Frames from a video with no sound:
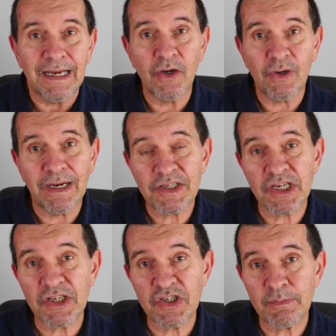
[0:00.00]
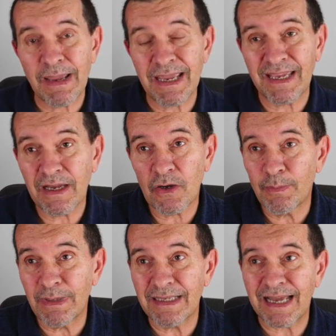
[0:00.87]
Allora, la changing back è
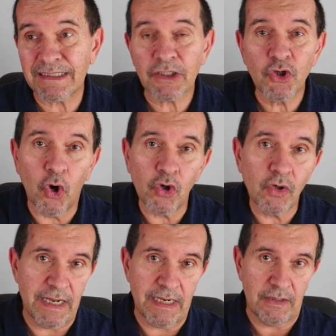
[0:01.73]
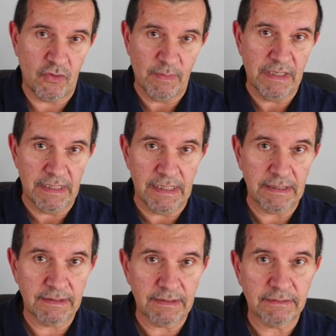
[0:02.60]
raccomandata? No, non è
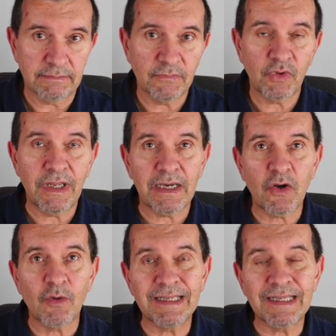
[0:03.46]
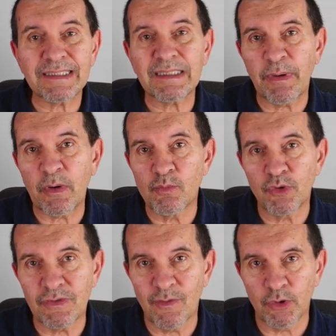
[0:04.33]
raccomandata non è raccomandata per un
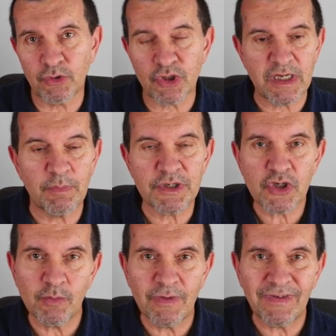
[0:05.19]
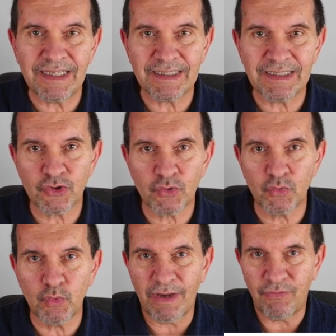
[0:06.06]
motivo molto semplice. Come vedete la
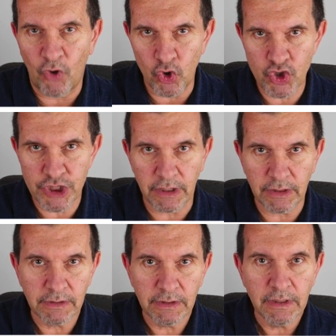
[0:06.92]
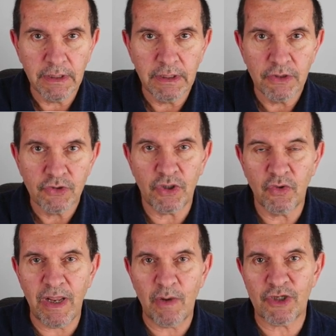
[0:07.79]
struttura è floscia, cioè
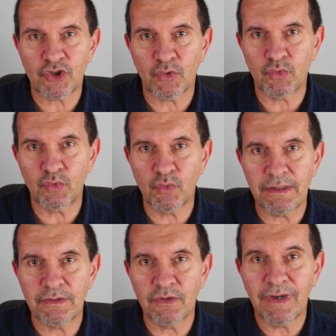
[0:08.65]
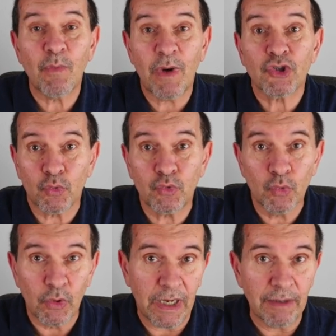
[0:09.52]
non, è una struttura, non ha una
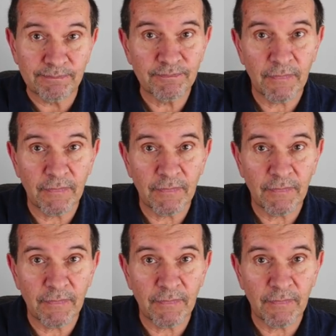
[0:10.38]
struttura,